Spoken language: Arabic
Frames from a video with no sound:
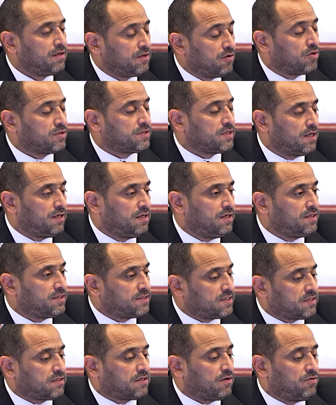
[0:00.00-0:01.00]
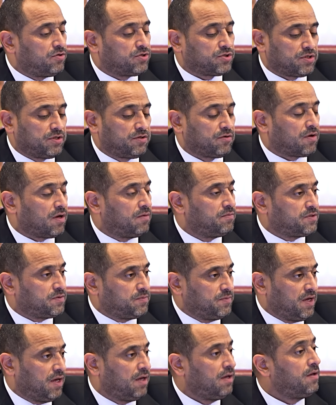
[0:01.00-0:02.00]
نوصل ل
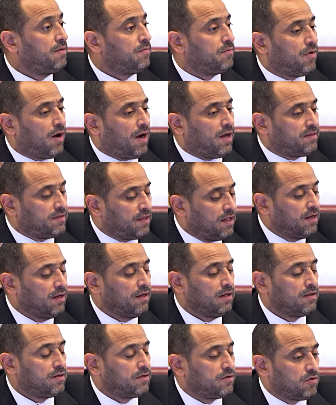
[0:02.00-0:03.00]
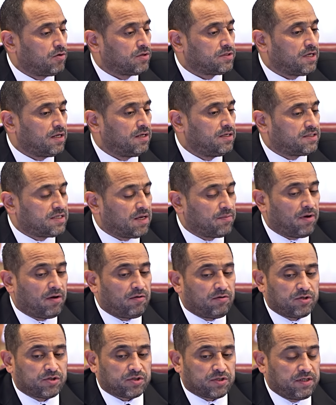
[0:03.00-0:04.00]
26500 معدل نوصل ل
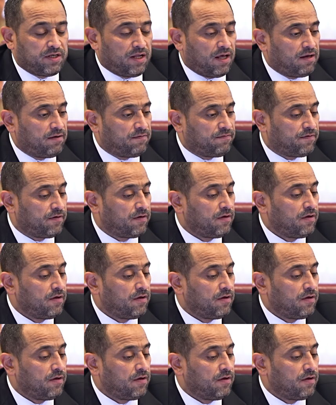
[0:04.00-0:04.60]
27000